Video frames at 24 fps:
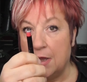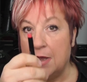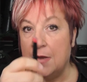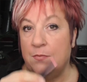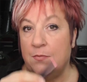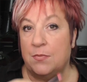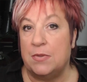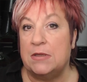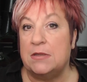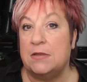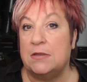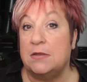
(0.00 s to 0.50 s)

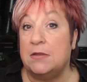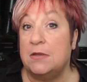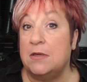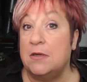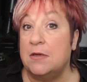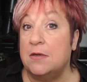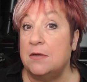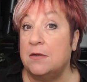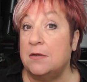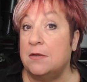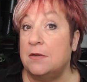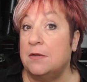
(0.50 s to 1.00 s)
ein
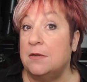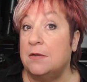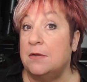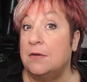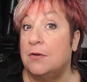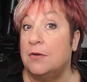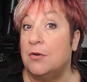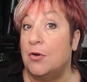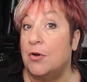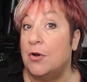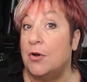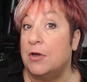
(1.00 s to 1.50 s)
bisschen
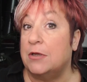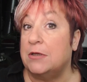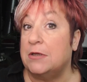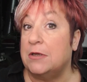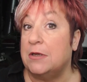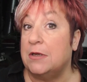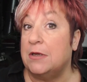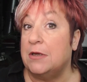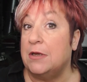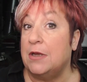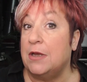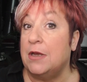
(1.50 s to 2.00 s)

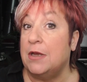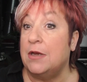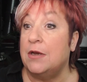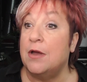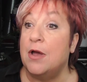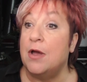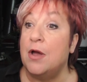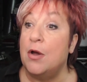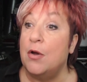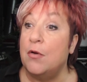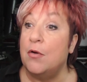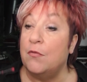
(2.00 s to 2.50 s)
Orchidee
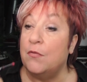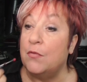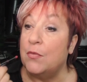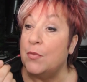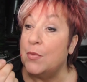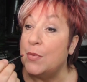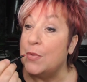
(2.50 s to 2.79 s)
drauf.